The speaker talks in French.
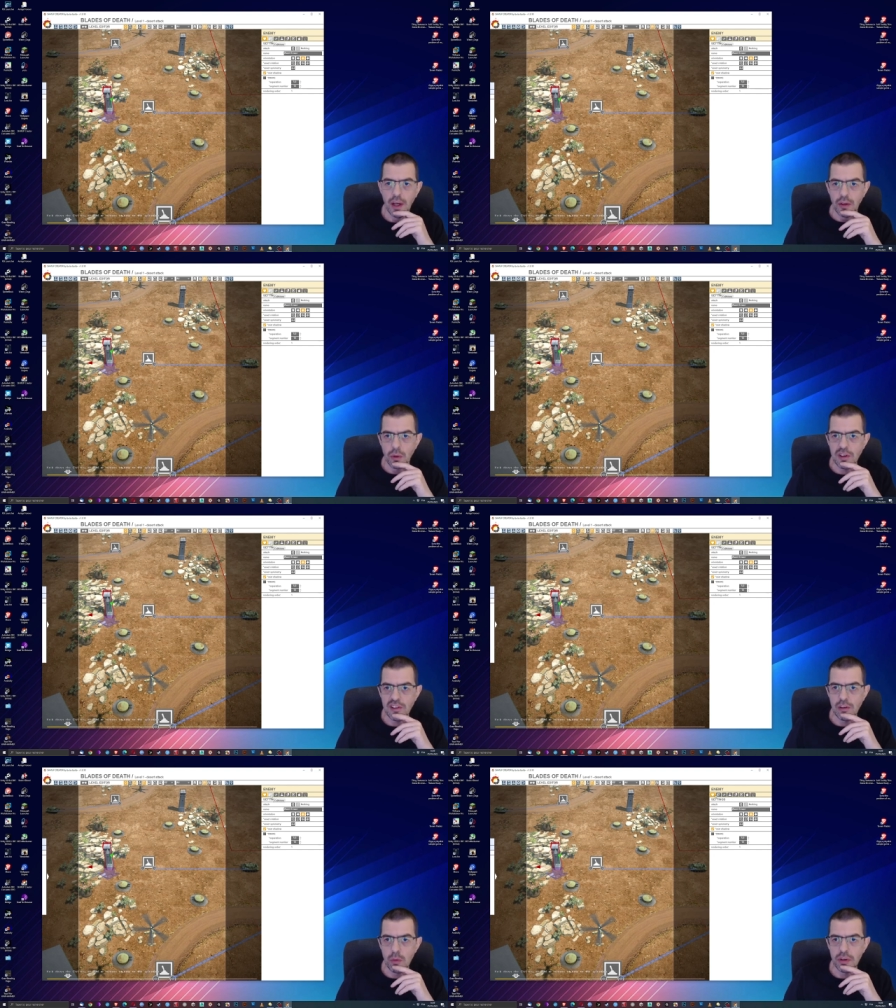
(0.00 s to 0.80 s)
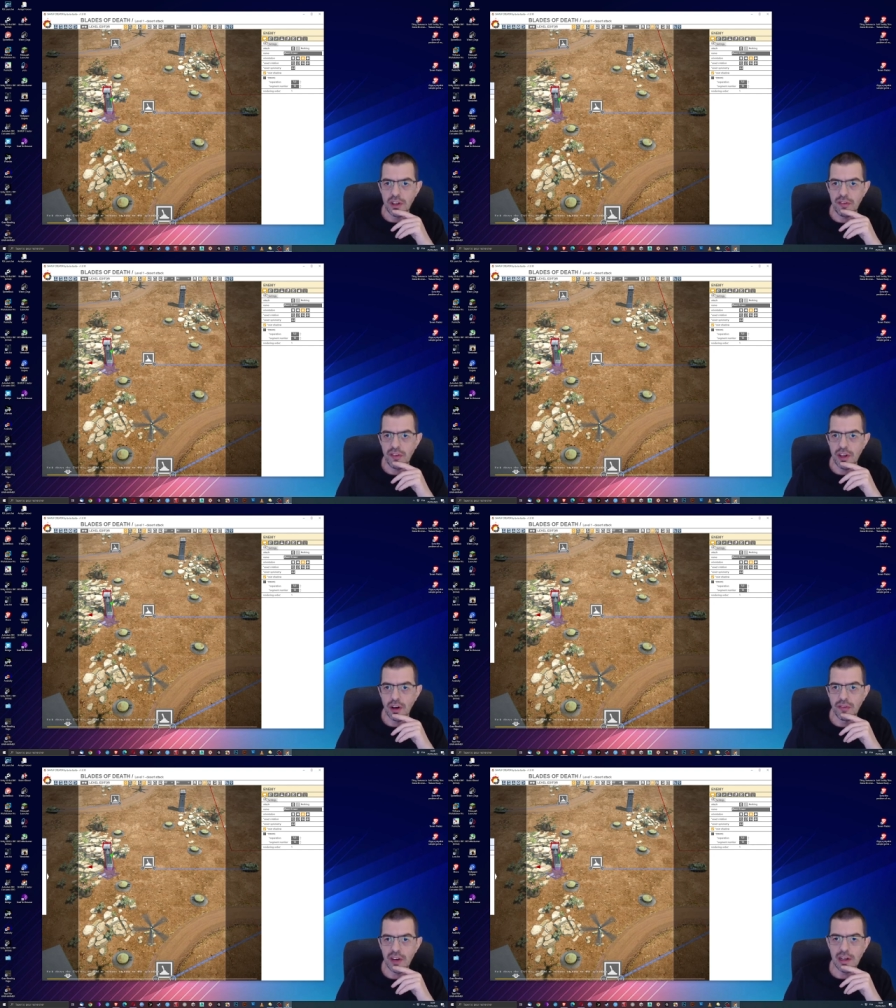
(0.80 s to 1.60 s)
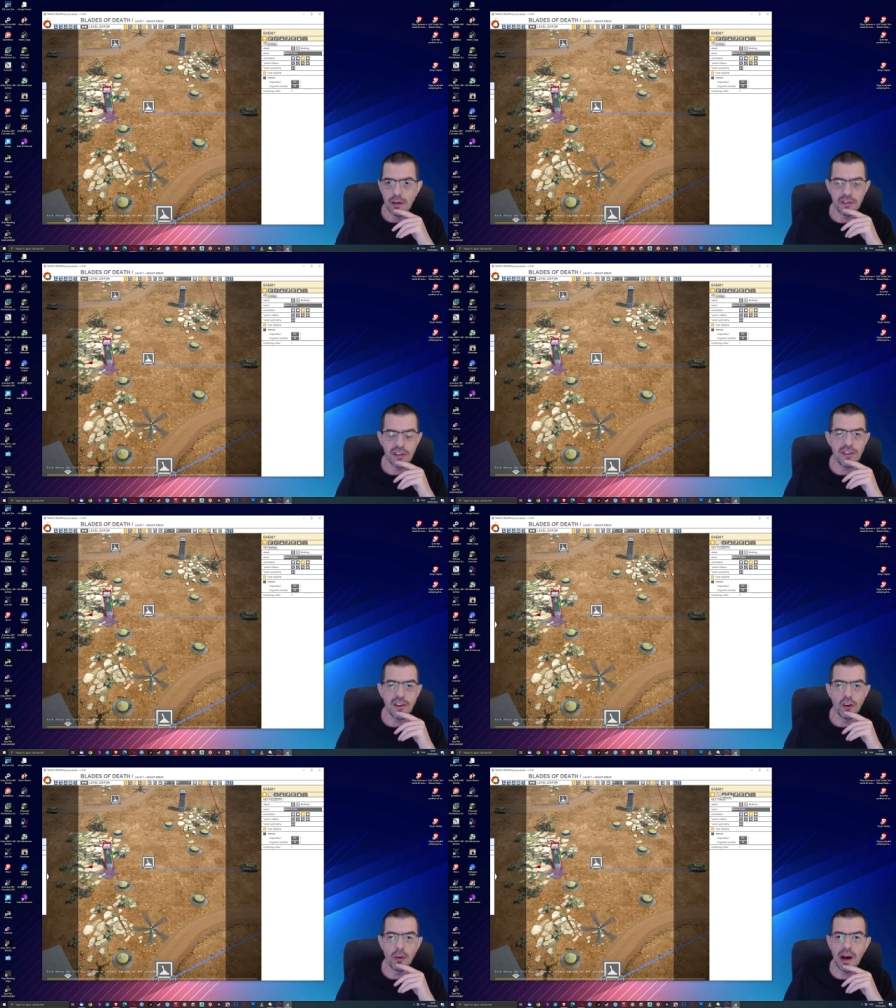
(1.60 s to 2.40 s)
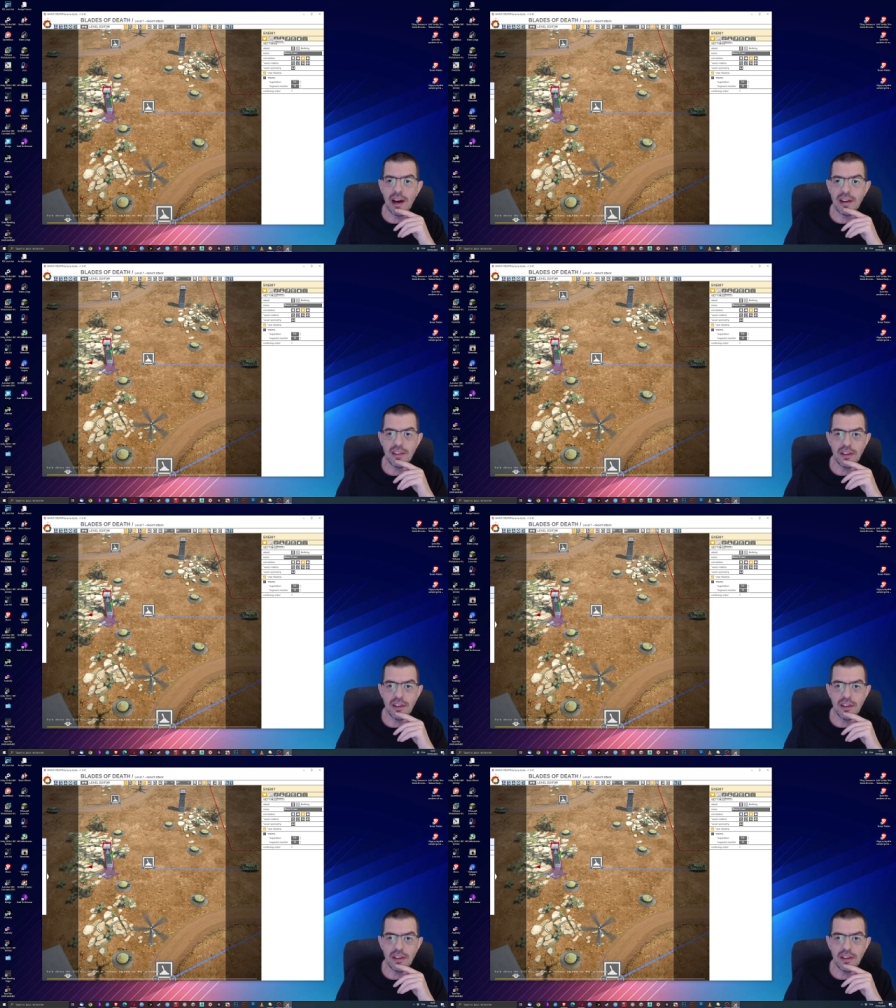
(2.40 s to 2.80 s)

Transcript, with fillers: Donc ici, vous pouvez définir en fait le setting de base.